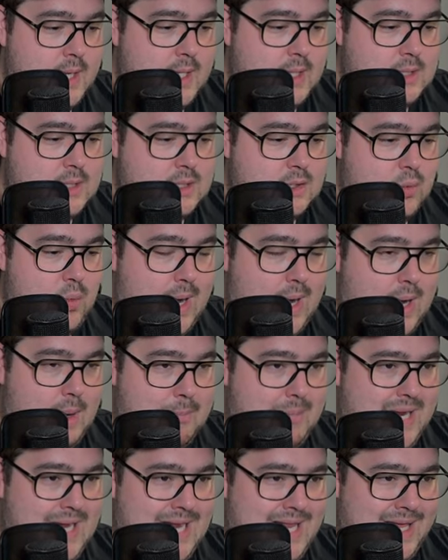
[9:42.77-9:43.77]

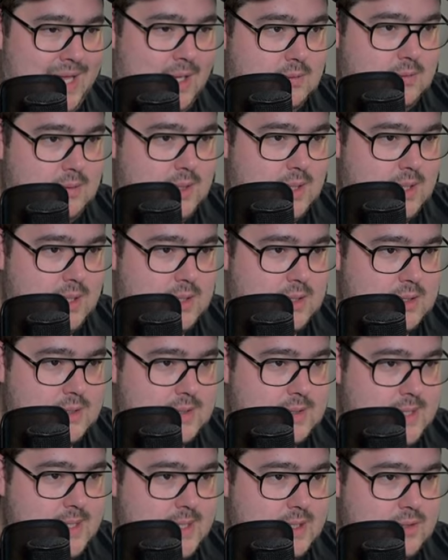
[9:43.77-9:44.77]
Squawkabelly. Eine
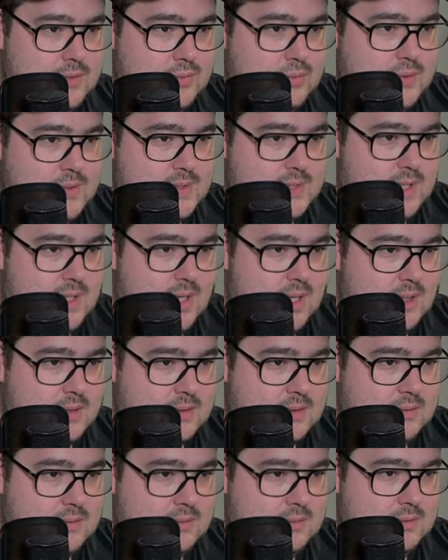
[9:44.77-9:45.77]
sehr süße
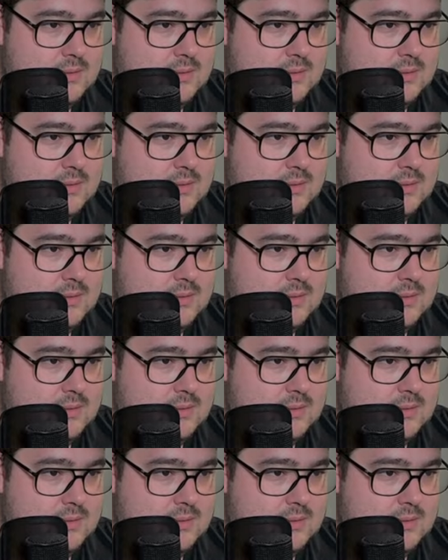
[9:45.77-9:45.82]
Karte.